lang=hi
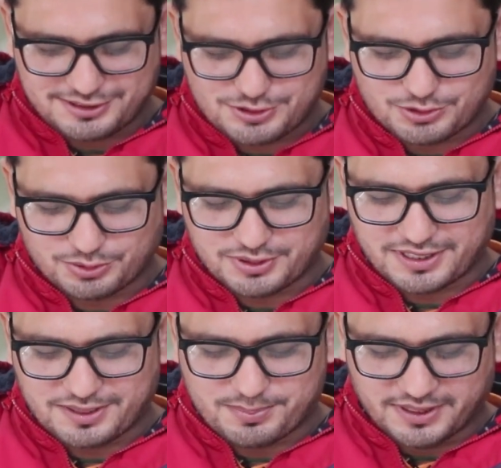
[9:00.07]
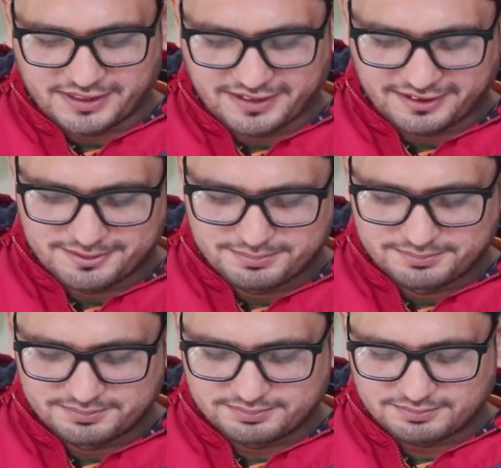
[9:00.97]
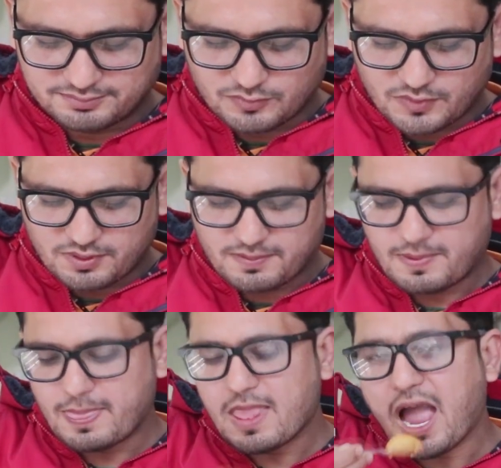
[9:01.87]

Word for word: सारी चीज़ों को देख के पानी आ आ रहा है